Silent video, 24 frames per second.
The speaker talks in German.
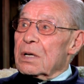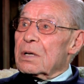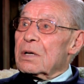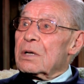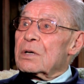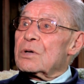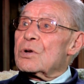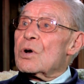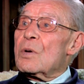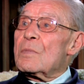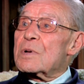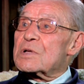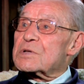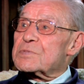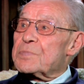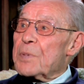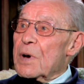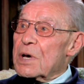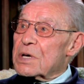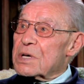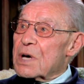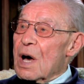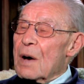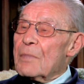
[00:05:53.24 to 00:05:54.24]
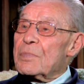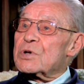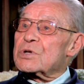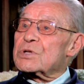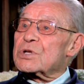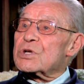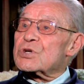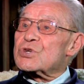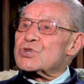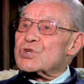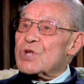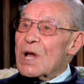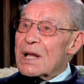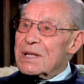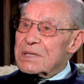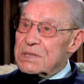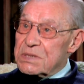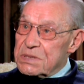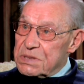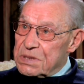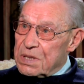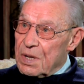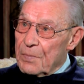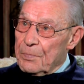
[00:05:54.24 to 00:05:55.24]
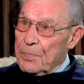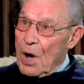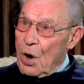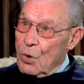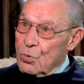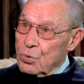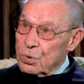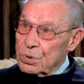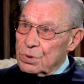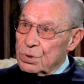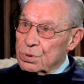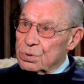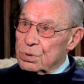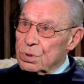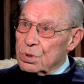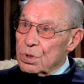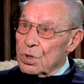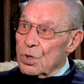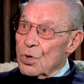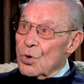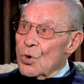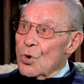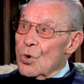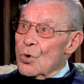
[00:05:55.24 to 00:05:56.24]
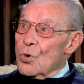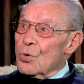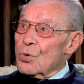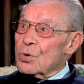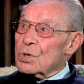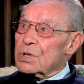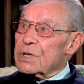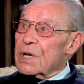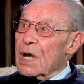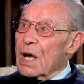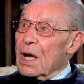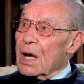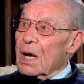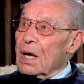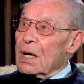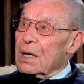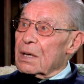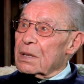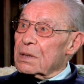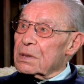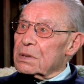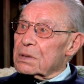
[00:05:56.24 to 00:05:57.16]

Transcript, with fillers: Äh, in Dürmelsberg habe ich die Stanz gebaut und der,